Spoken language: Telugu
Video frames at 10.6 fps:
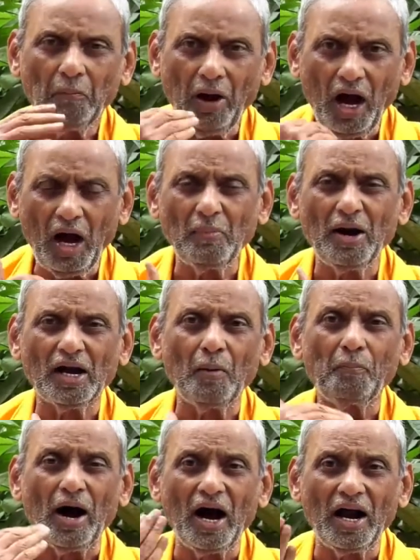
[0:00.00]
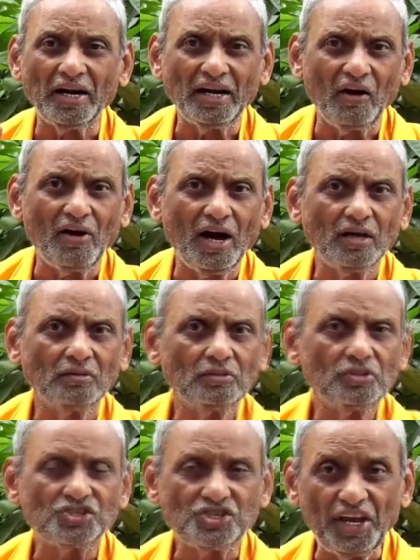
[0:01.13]
మామక పాండవ
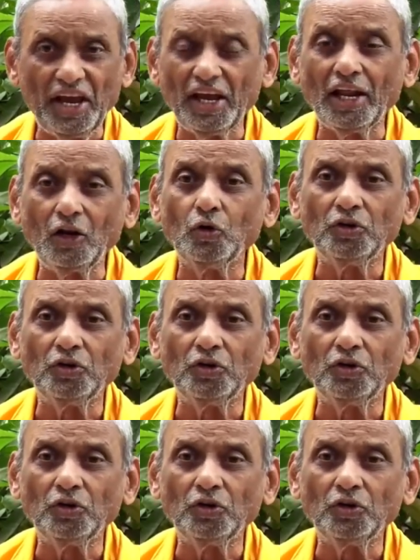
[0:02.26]
సేనలు